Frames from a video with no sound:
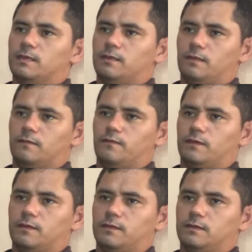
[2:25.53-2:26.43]

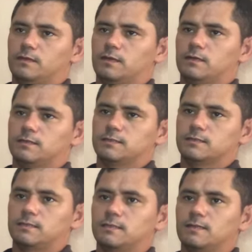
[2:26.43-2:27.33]
referente a
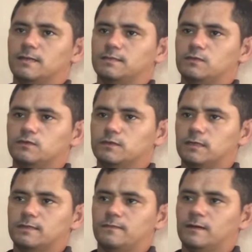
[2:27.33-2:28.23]
essa ida da deusa
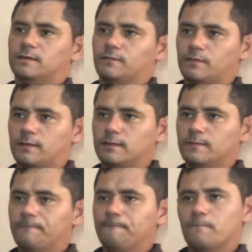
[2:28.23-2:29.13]
levar a
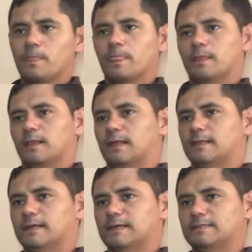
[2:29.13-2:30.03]
filha lá
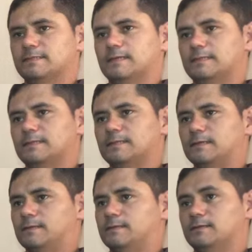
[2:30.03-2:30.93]
na casa da tia
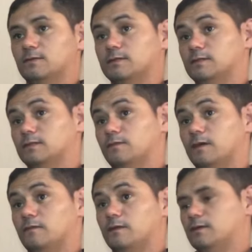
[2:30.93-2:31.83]
dela, né? Então a gente
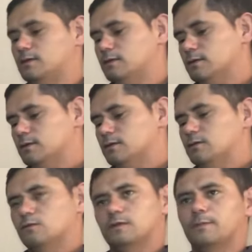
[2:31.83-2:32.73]
vai ver aí
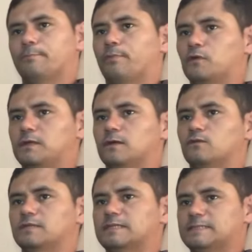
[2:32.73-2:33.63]
que pode
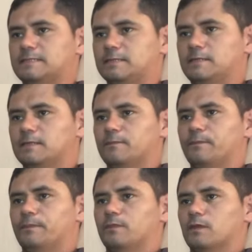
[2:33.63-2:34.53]
acontecer
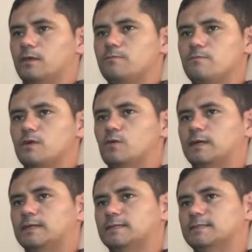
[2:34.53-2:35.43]
em meio
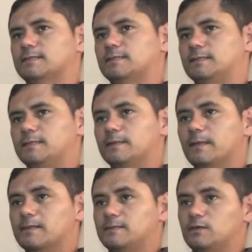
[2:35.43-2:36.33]
a essa ida
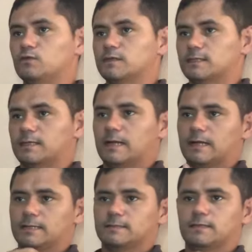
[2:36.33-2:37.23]
da deusa até a
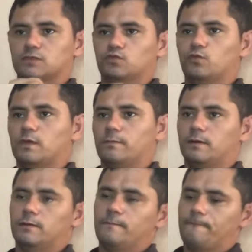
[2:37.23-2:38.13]
casa da sua
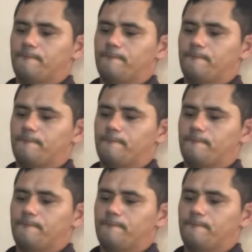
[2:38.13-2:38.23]
irmã,